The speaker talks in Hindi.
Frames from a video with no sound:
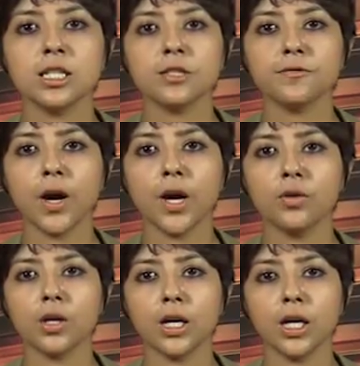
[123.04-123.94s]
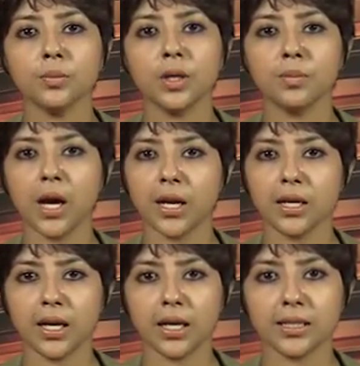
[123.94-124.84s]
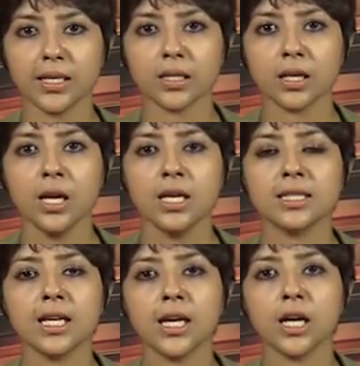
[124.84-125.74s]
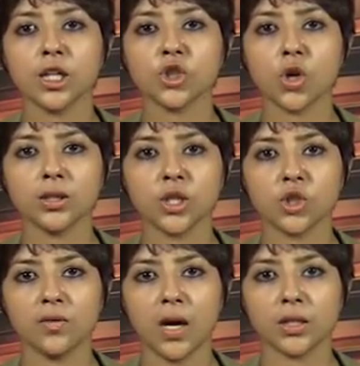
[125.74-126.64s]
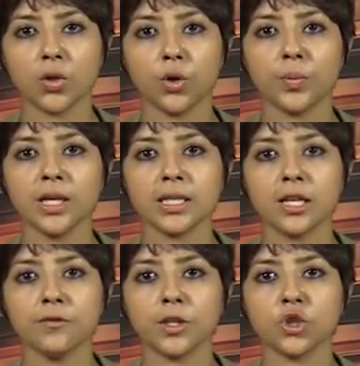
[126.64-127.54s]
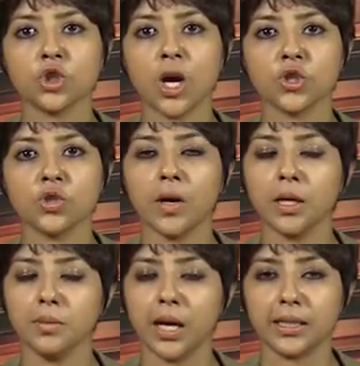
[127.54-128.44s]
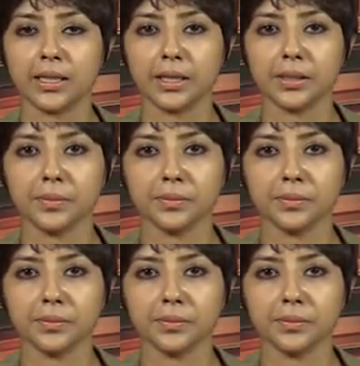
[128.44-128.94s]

सीज फायर उल्लंघन में 12 नागरिक सेना के 14 जवान और बीएसएफ के चार जवान मारे गए